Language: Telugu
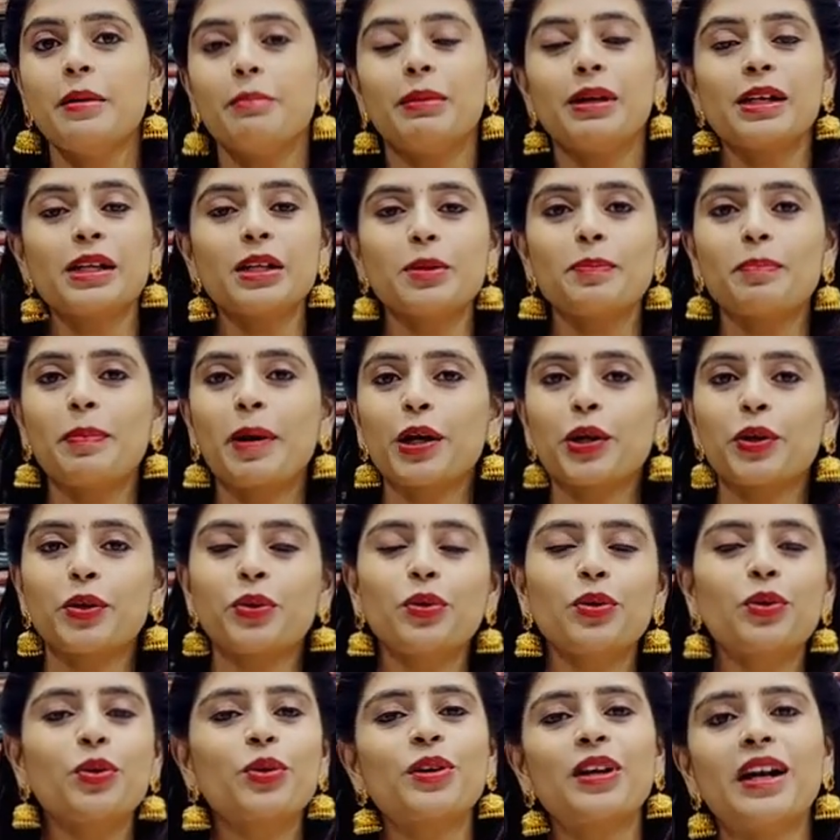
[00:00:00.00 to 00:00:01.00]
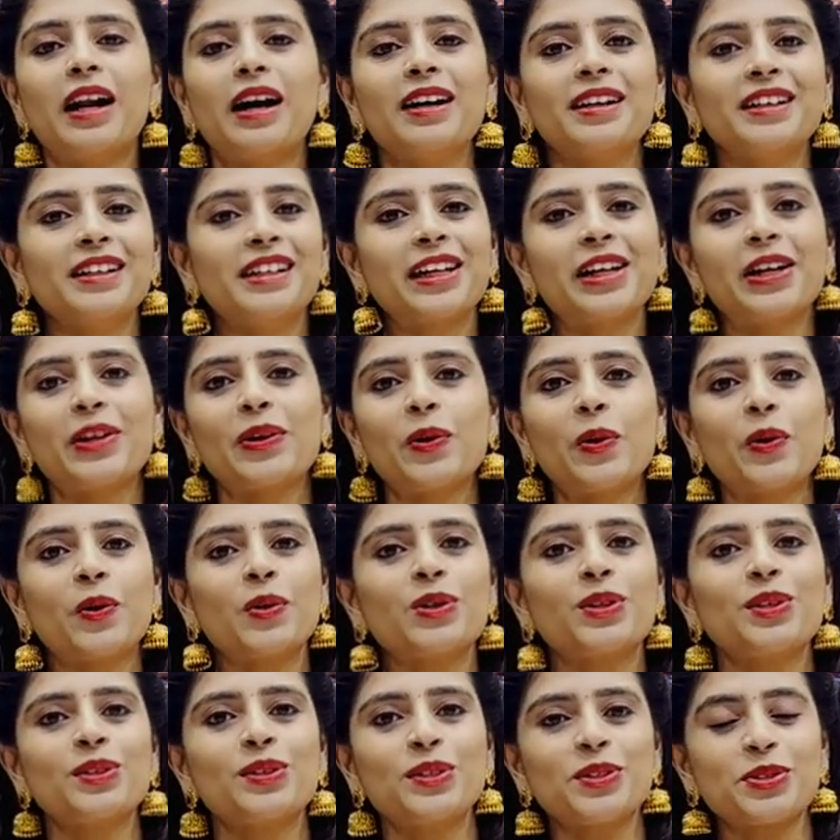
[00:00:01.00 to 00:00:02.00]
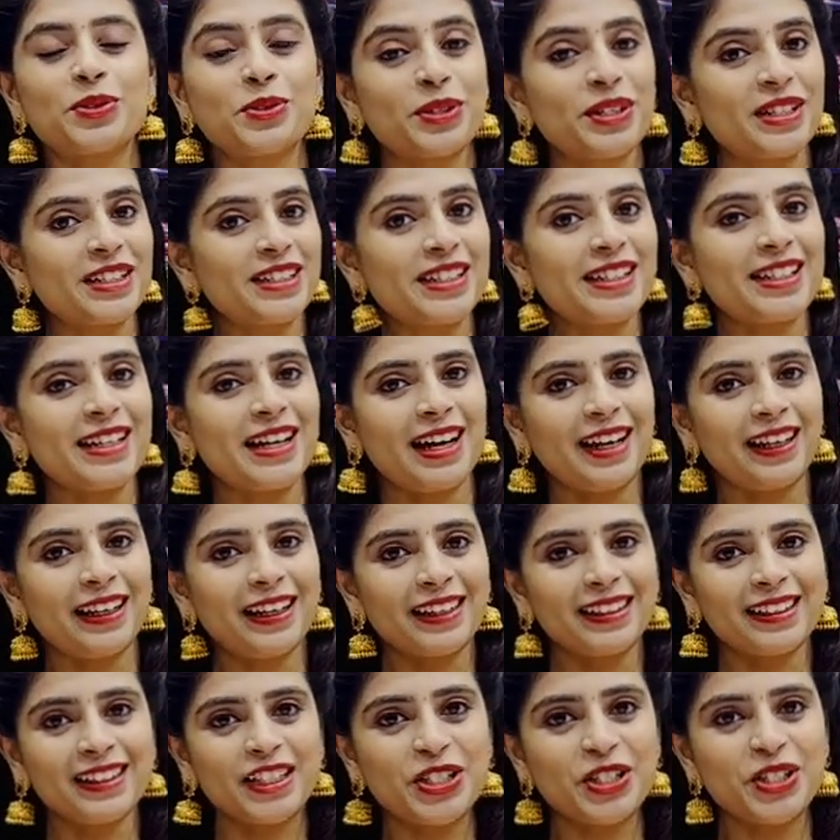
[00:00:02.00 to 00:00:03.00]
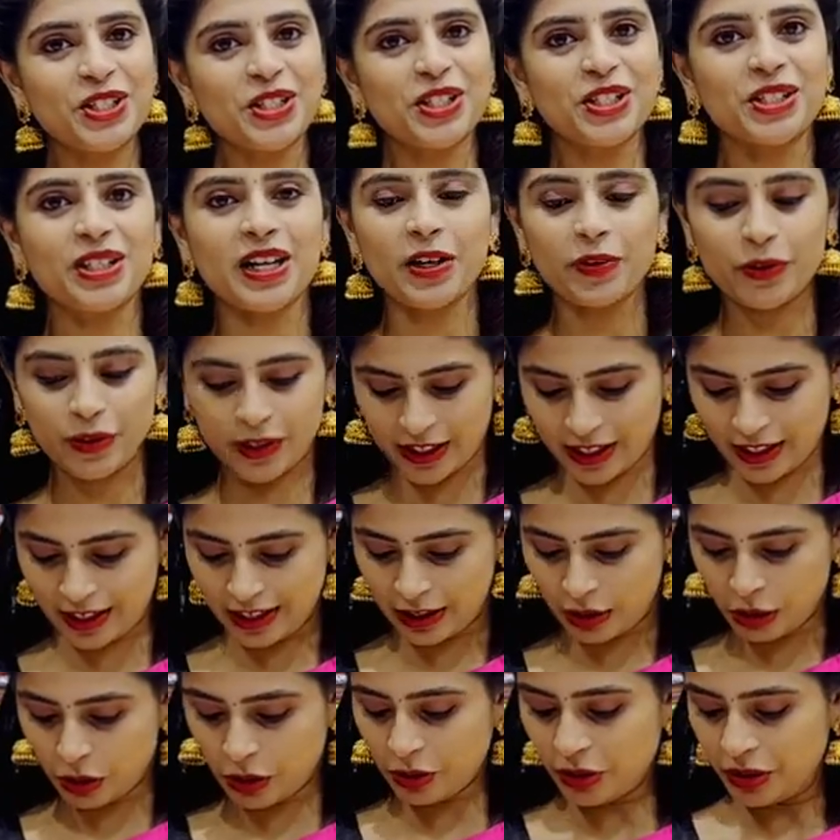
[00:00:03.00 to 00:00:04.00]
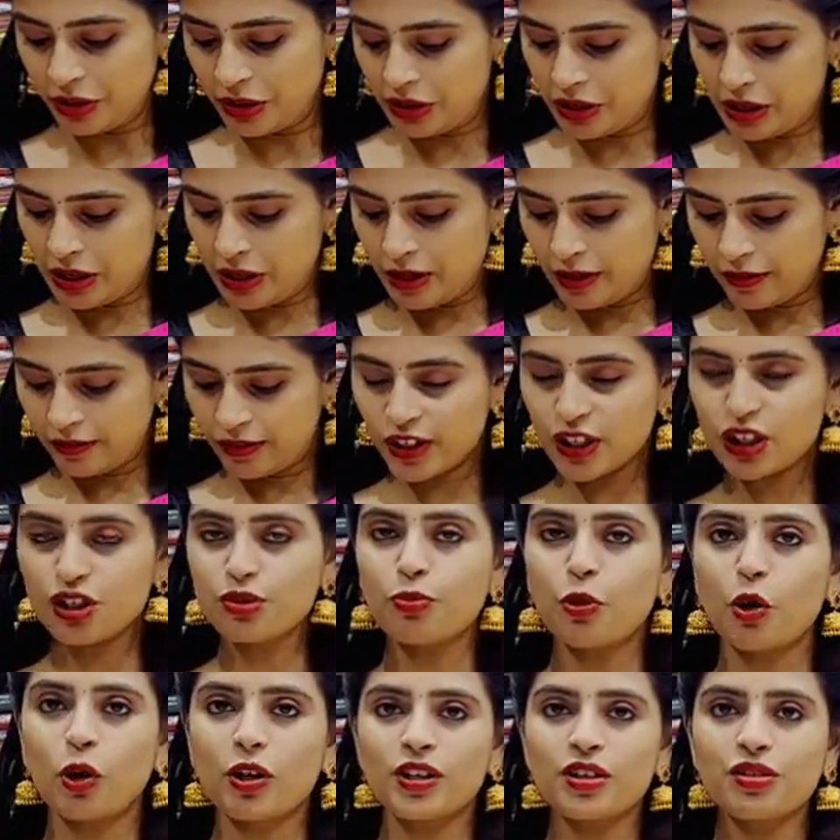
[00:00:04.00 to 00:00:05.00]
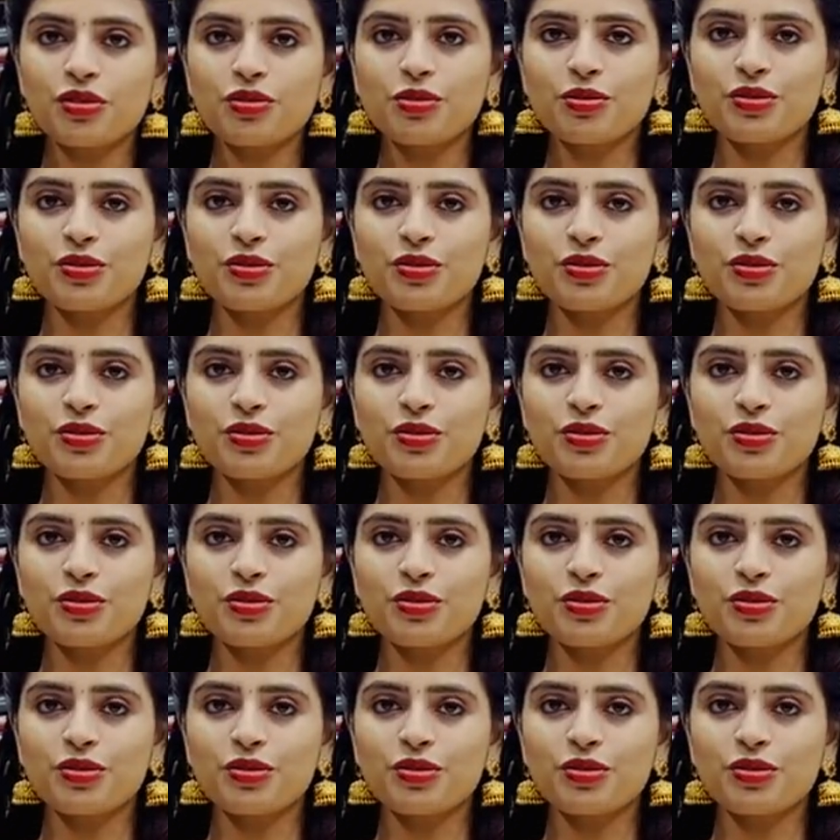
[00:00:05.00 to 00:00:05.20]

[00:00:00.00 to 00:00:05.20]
మనకి పట్టులో ఒకలాంటి ఎల్లో ఉంటుంది చూడండి అలా రిచ్గా ఉన్న ఎల్లో ఫస్ట్ బార్డర్స్